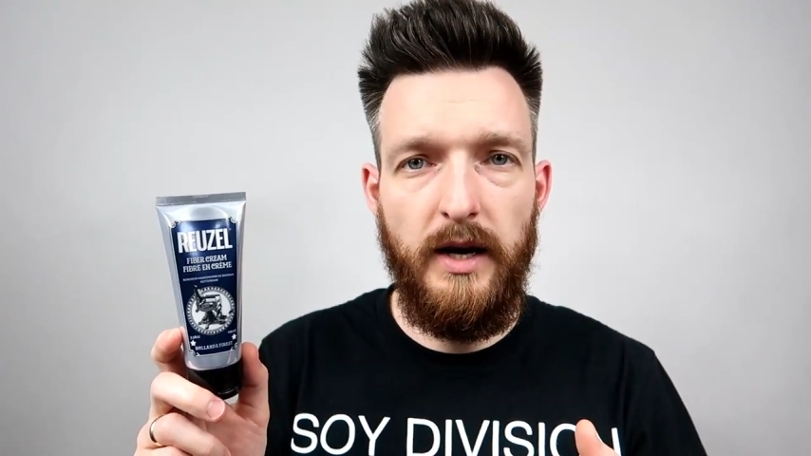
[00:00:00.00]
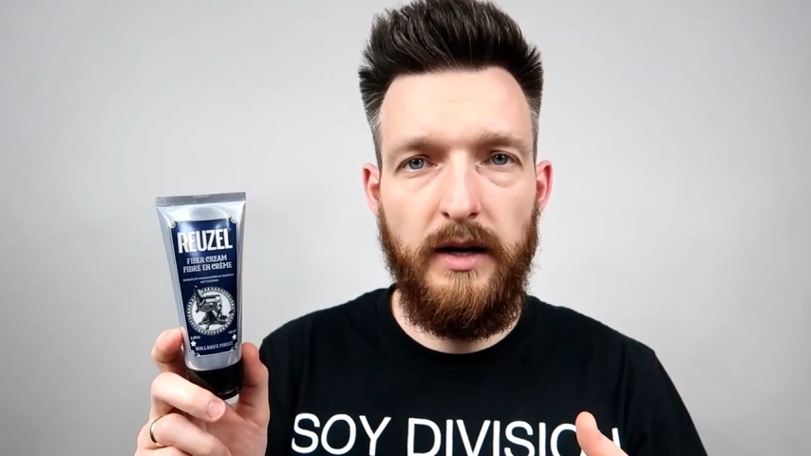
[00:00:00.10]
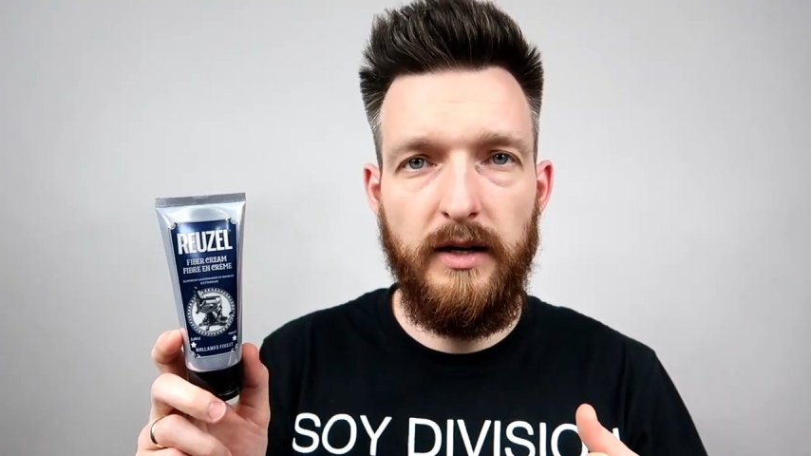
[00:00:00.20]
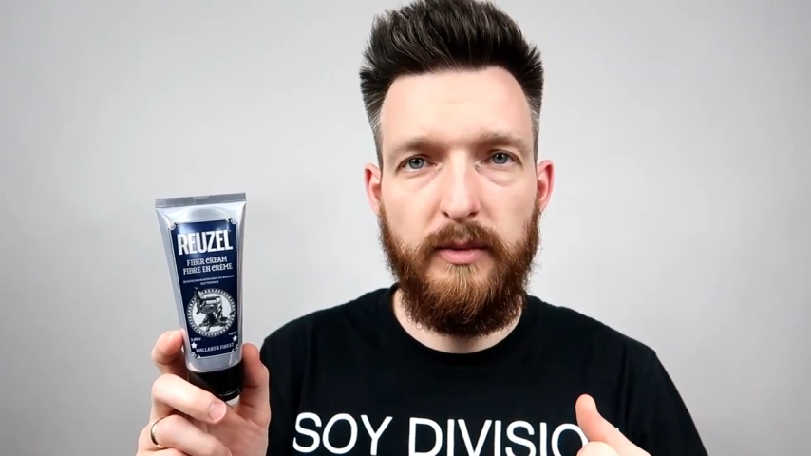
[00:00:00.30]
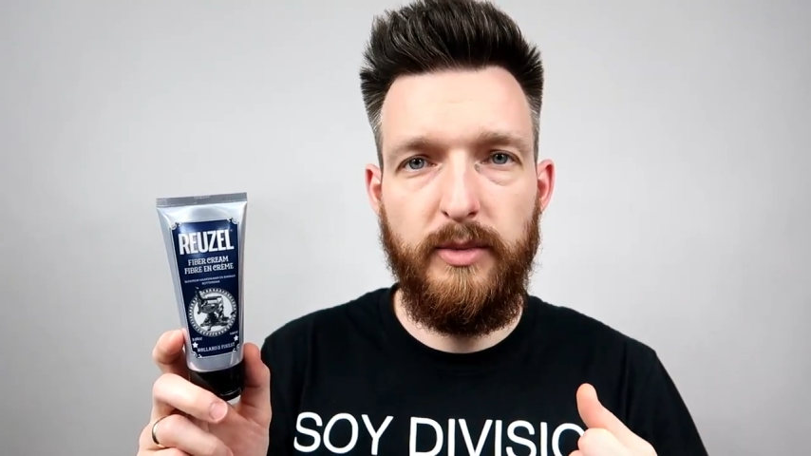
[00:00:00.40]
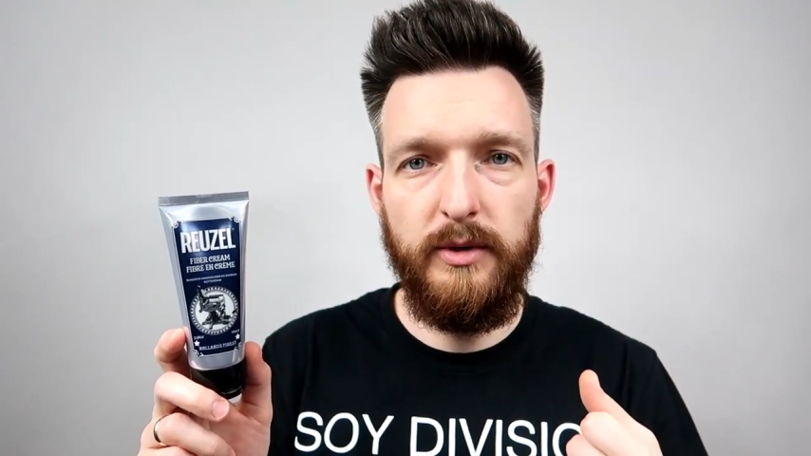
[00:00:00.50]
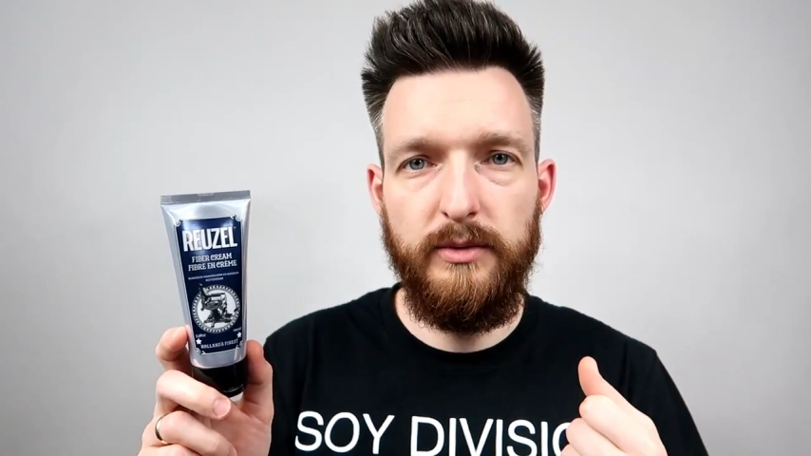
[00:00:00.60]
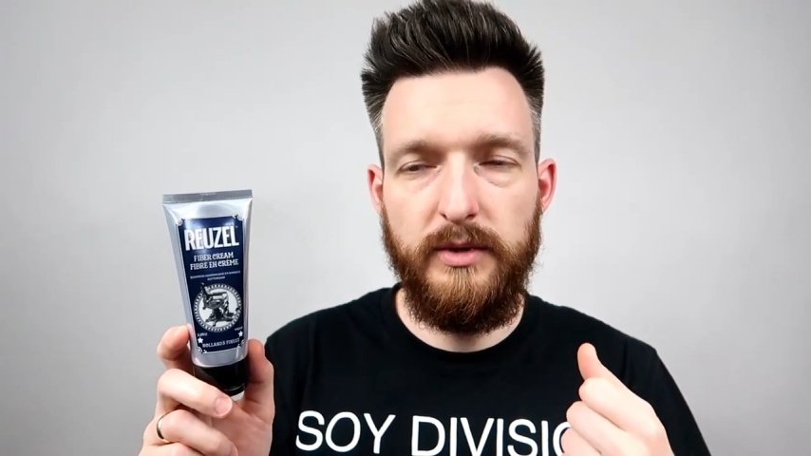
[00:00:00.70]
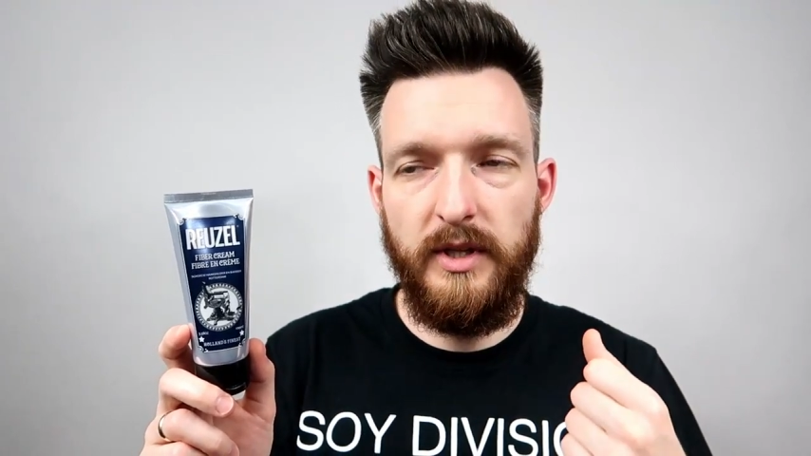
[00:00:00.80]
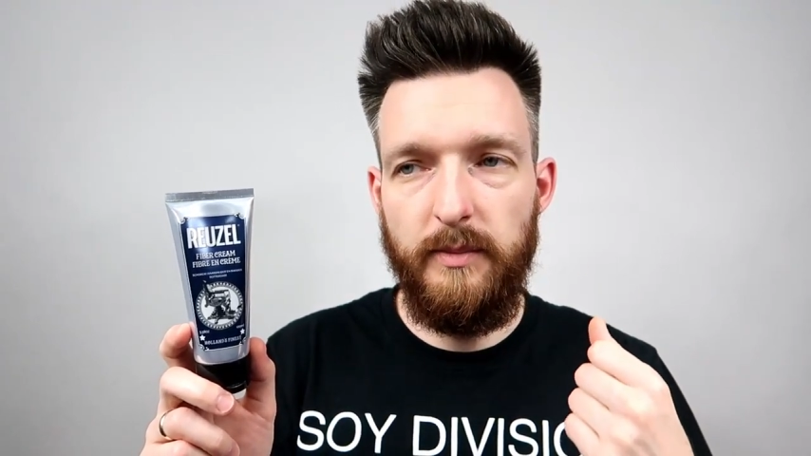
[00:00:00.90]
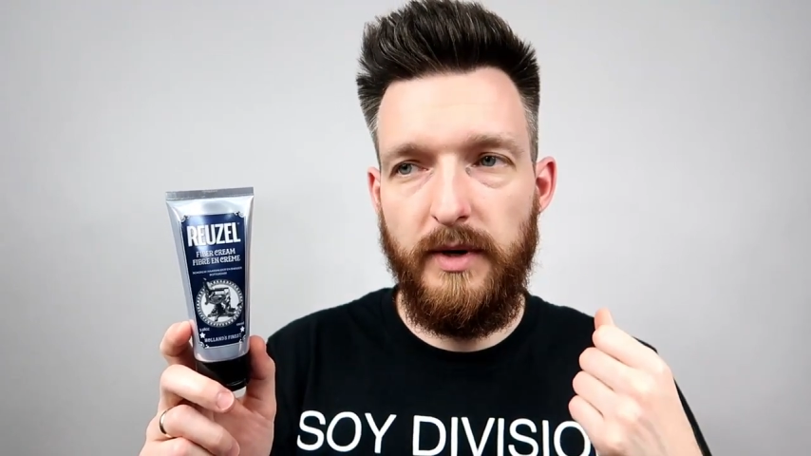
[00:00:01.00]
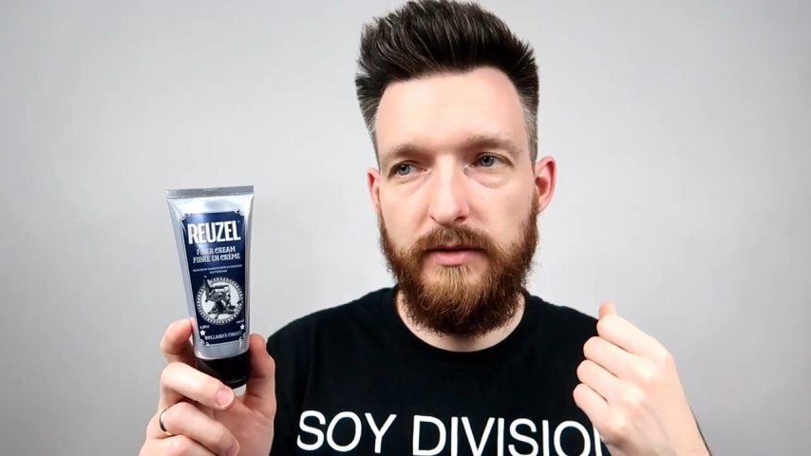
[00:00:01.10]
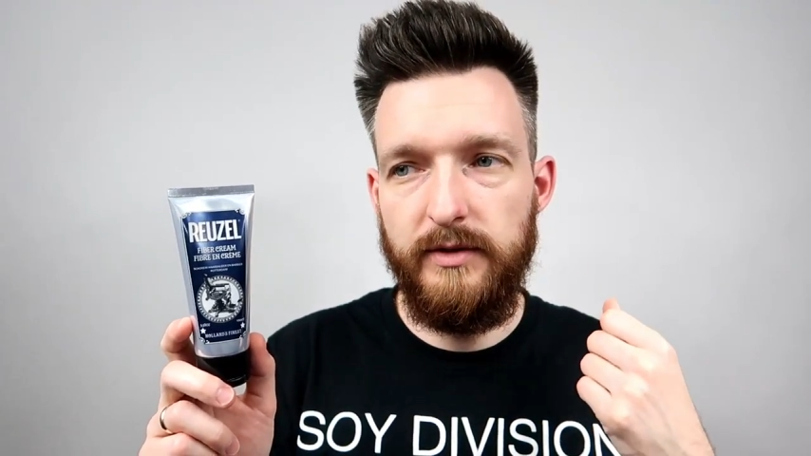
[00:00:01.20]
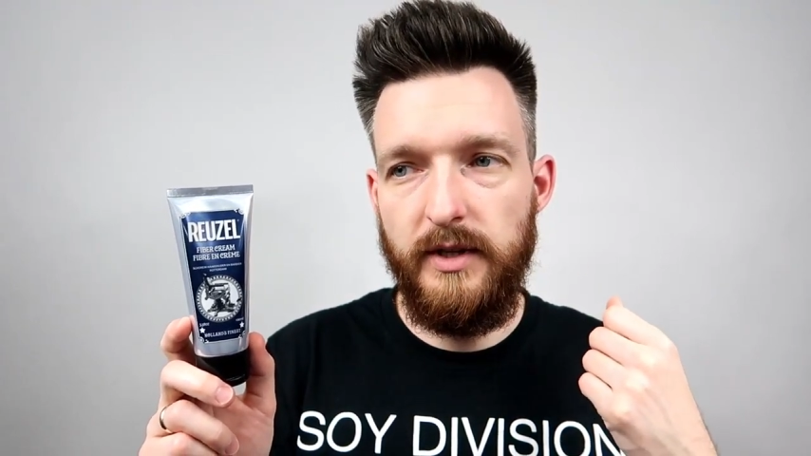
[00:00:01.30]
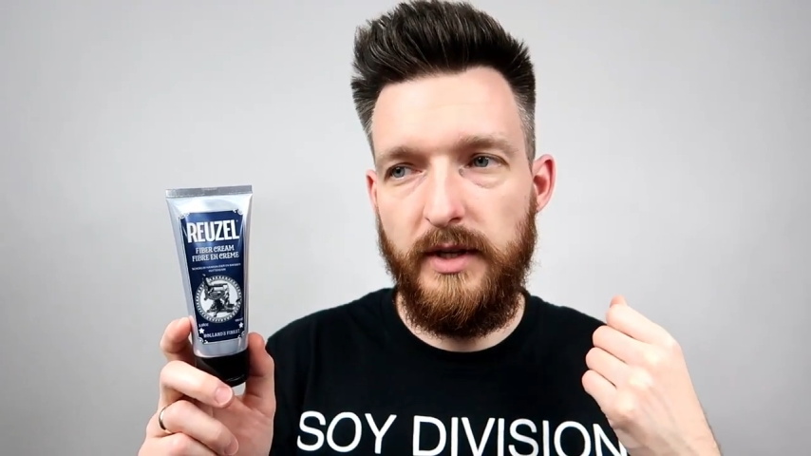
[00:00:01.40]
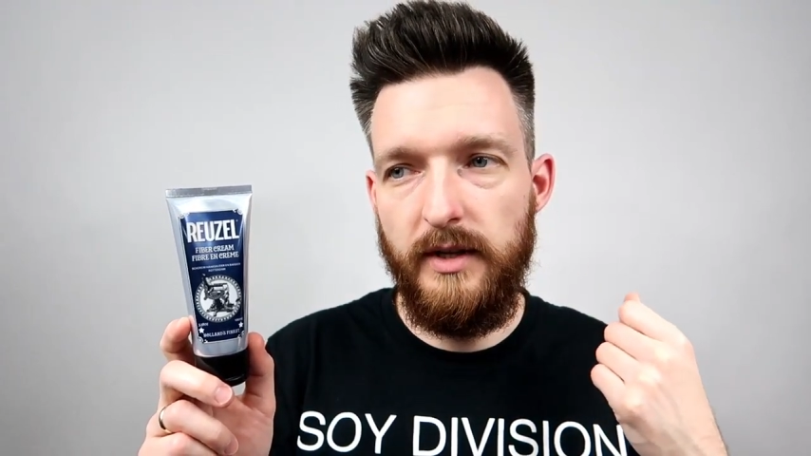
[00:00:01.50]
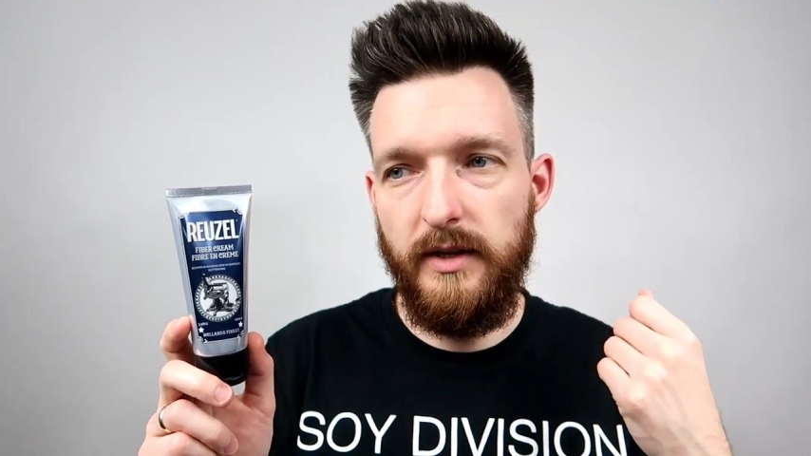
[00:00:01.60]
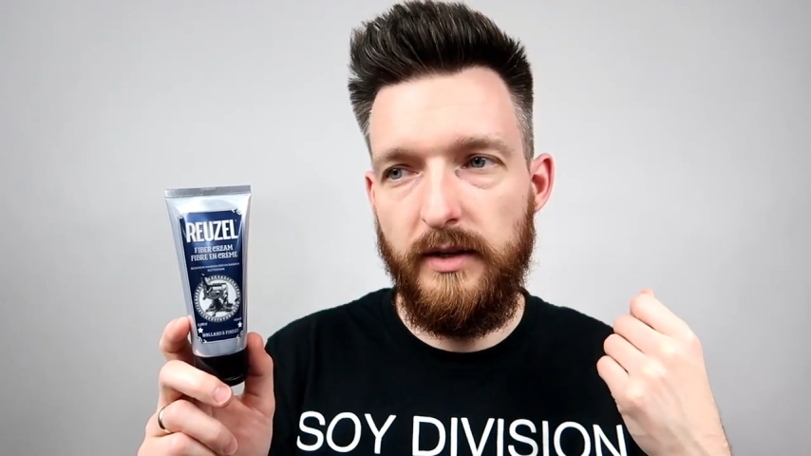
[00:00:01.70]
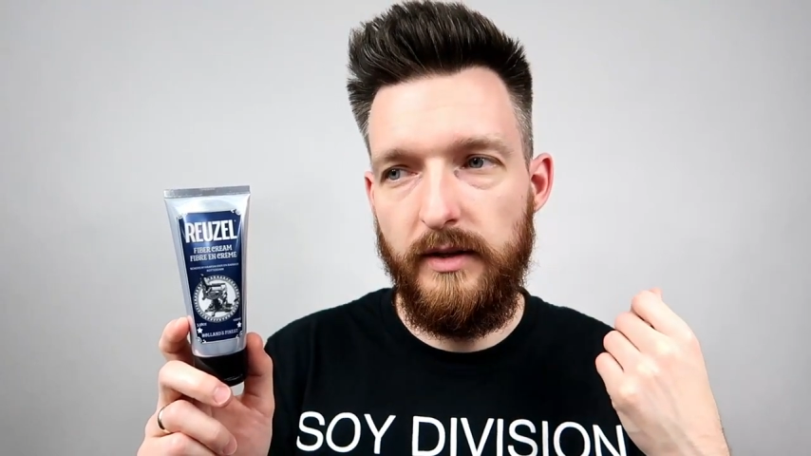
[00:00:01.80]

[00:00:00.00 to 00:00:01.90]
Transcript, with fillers: ale produkt naprawdę